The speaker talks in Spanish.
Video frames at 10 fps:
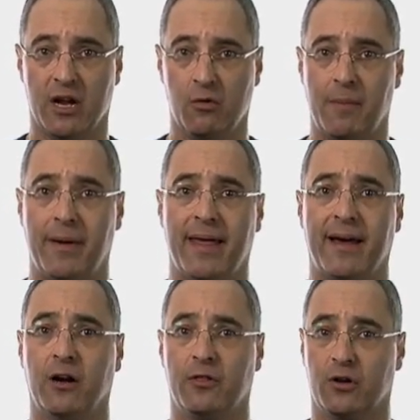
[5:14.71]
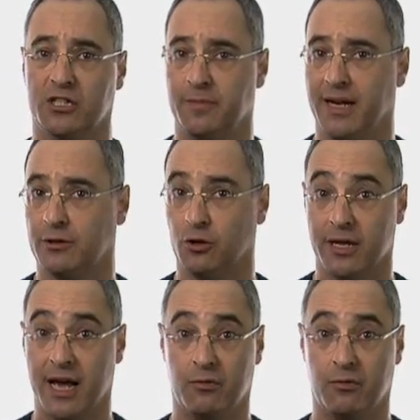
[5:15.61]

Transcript: en una parada cardiorrespiratoria